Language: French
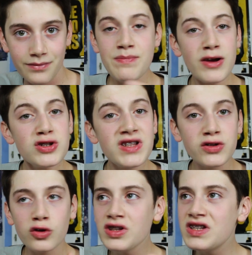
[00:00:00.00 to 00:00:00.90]
C'est pas juste un
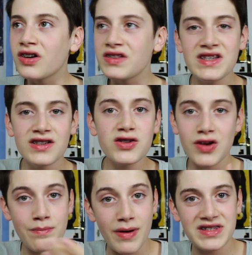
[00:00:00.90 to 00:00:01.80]
truc qui dans 10 ans
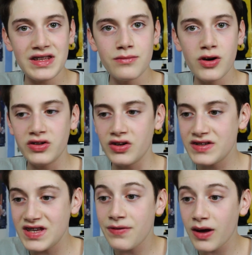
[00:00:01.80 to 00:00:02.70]
sera passé de mode,
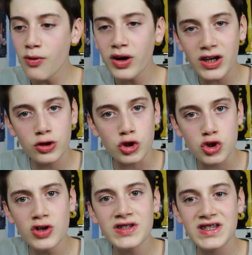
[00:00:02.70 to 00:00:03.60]
c'est vraiment quelque
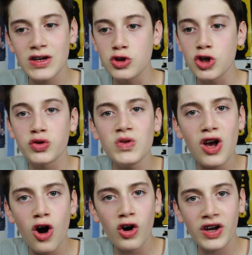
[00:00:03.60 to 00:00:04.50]
chose qui est
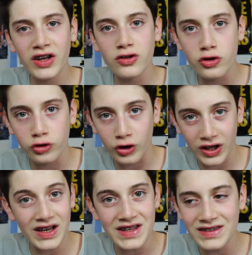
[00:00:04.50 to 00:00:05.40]
aujourd'hui ancré dans notre
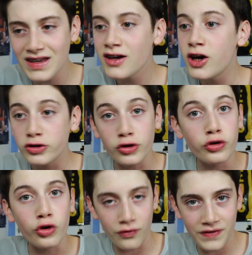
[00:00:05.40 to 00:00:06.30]
réalité, dans
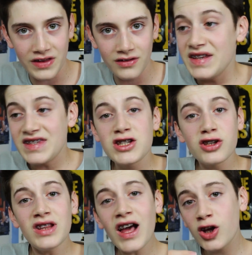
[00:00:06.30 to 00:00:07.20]
notre vie. Et ces
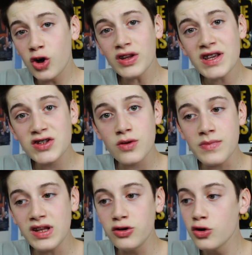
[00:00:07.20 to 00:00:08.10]
jeunes-là connaissent ce
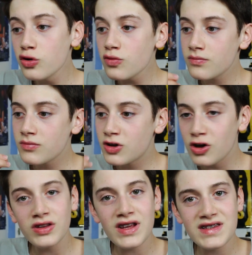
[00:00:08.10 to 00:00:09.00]
milieu
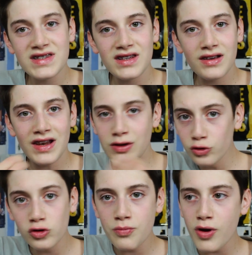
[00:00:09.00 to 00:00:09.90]
connaissent les
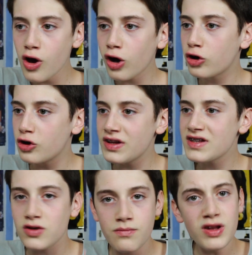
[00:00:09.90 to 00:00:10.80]
youtubeurs,
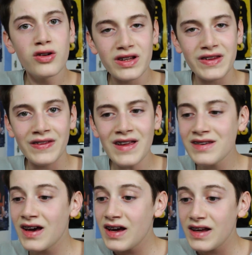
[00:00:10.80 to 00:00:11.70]
connaissent le milieu
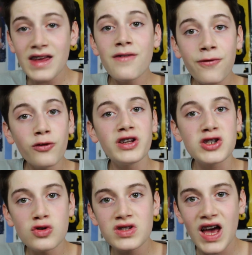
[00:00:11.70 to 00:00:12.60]
d'internet et font des
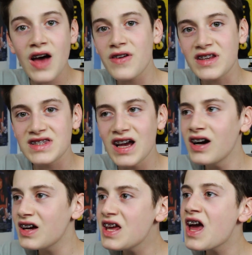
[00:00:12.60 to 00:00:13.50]
choses avec
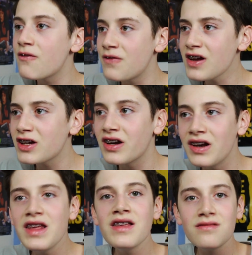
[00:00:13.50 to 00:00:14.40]
ça et avec
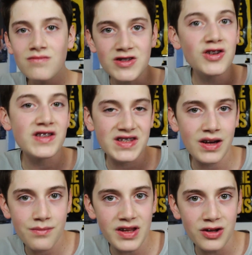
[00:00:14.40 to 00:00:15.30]
les
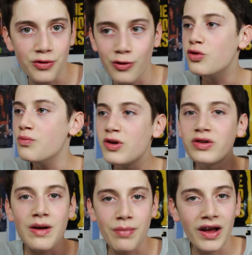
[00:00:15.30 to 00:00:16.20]
anciens milieux. Le milieu
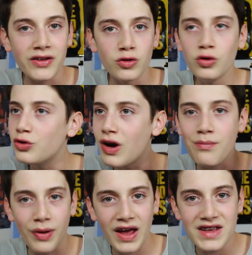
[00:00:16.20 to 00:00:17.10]
de la radio, de la
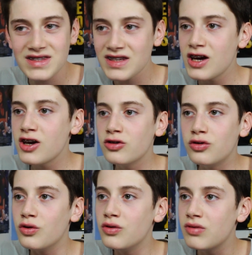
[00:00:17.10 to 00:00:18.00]
presse,
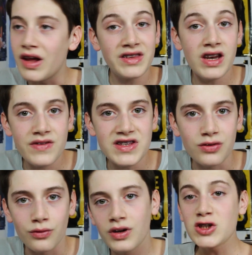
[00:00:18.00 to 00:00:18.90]
la
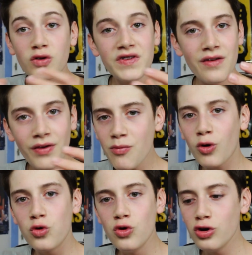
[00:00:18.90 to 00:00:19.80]
télévision. Et je trouve ça
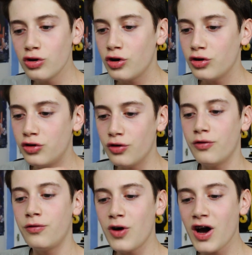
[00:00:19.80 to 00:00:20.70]
vraiment cool de
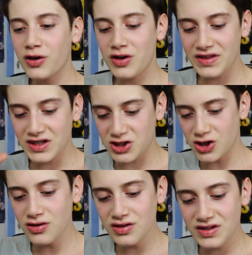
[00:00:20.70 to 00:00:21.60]
voir qu'il y a des
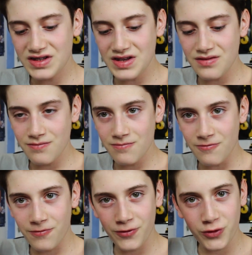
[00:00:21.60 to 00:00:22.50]
jeunes qui
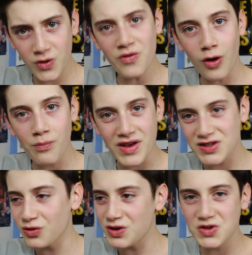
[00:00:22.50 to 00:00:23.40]
suivent leur
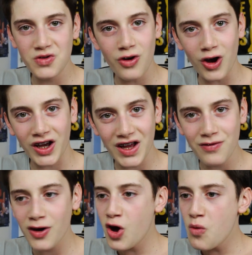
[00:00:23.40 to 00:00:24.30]
passion, qui suivent leurs
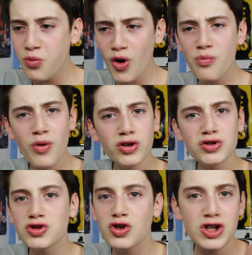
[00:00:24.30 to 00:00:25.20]
rêves, peu
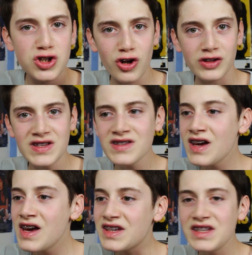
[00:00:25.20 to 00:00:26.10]
importe ce que les gens leur disent,
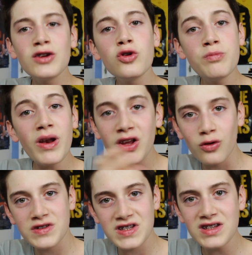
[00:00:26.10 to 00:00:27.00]
qui n'écoutent pas les
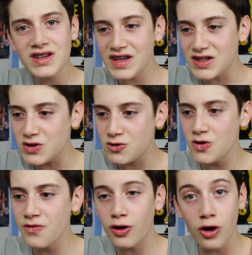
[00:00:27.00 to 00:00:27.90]
consignes et qui
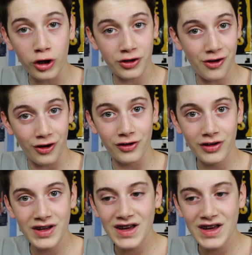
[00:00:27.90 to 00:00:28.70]
suivent leur cœur.